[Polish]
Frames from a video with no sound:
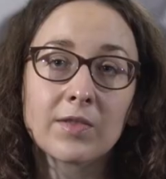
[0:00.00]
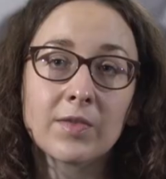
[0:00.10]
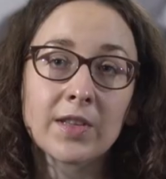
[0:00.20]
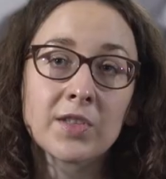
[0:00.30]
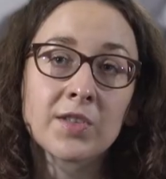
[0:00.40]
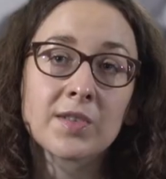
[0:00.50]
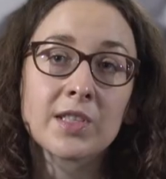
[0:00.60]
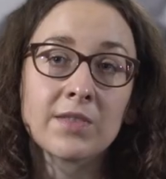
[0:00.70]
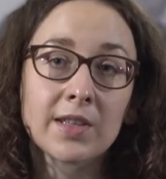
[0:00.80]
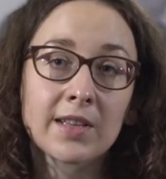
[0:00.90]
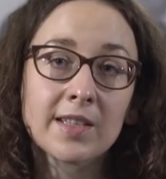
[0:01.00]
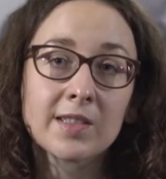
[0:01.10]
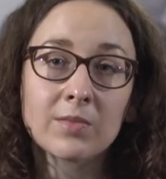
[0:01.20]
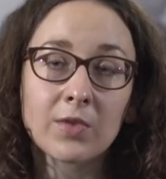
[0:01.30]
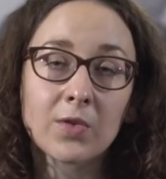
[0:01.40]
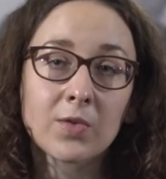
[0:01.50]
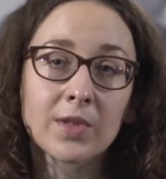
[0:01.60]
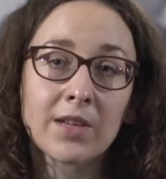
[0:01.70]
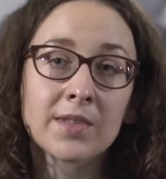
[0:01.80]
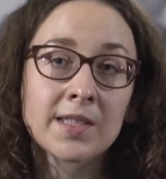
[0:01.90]
w 2019 roku
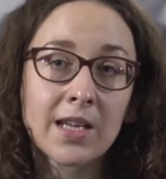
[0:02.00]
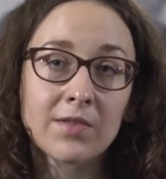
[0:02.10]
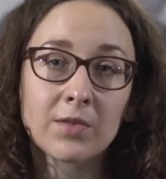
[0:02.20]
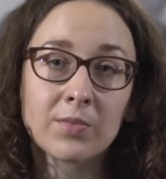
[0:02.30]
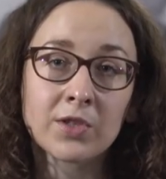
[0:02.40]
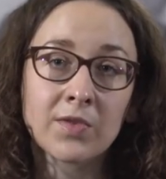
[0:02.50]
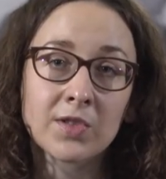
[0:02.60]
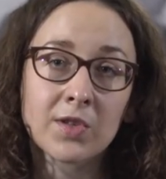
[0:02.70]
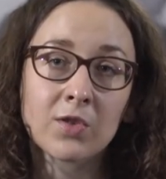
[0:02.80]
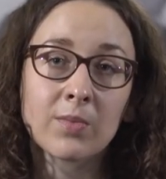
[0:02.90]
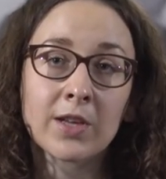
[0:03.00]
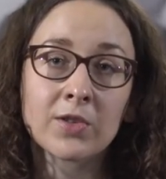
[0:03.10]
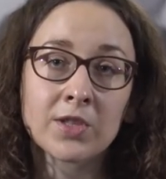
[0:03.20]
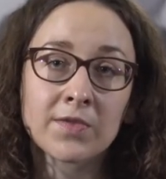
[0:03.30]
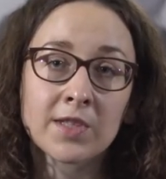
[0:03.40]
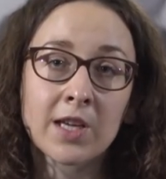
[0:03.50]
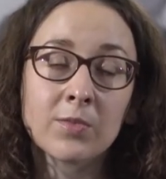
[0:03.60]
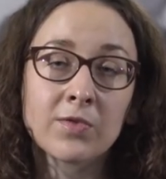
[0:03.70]
na wystawę poświęconą Bartoszewskiemu